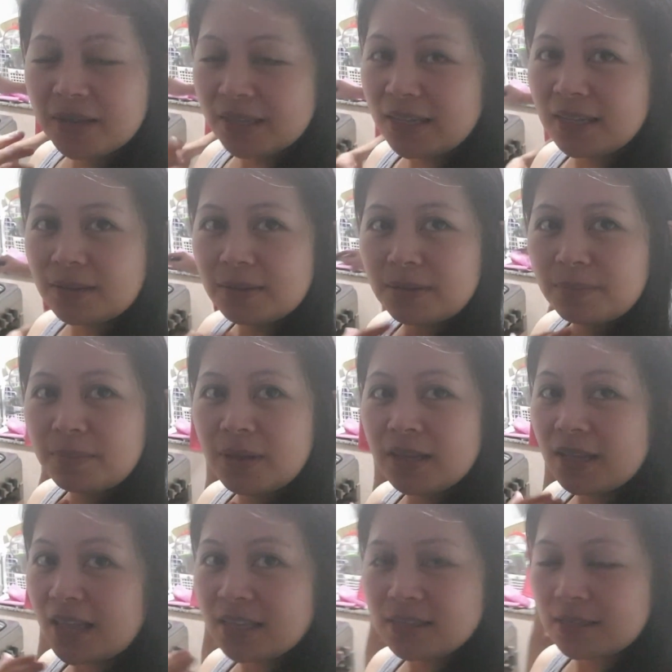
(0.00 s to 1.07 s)
maging
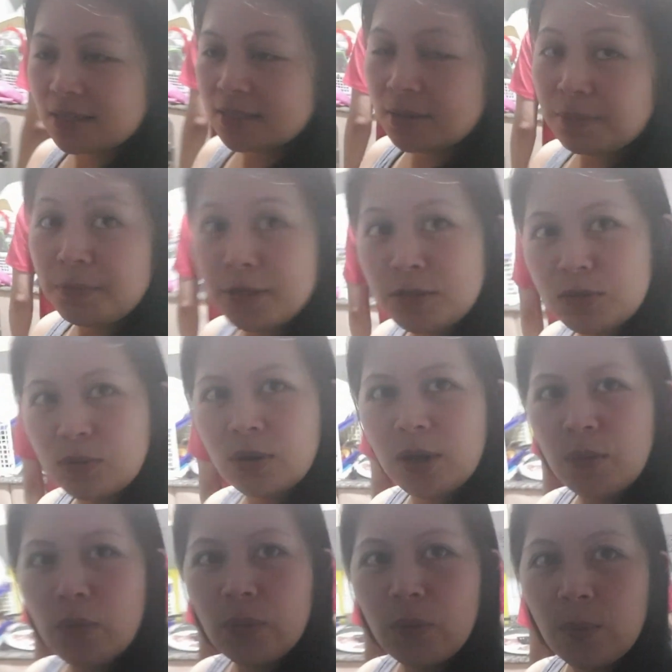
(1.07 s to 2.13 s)
mag-extra sa video ko.
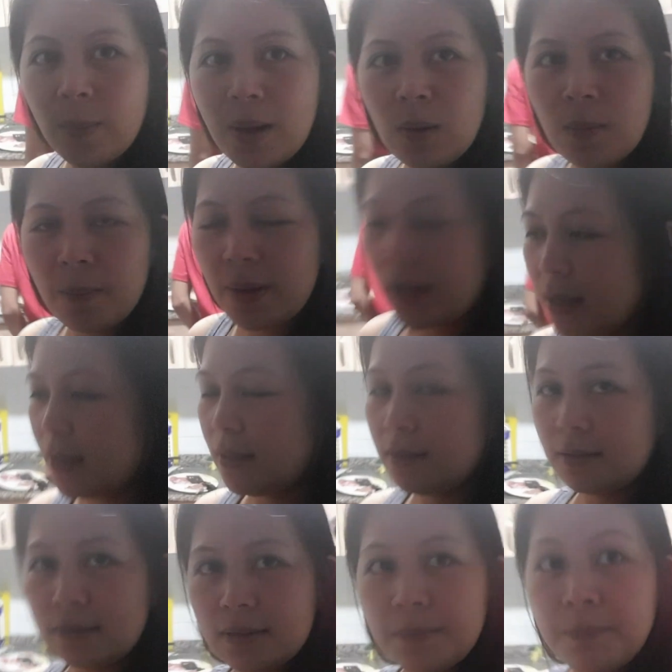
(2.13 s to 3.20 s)
Ewan ko ba kung bakit.
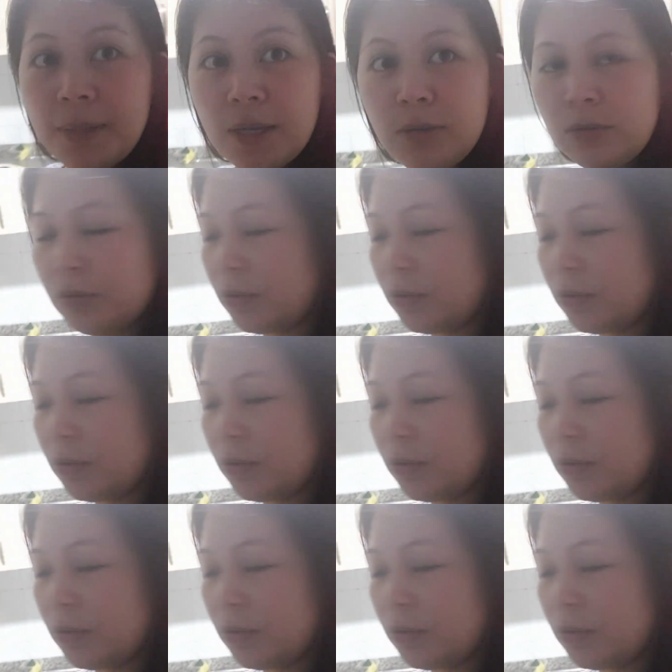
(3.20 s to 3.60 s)
Vlog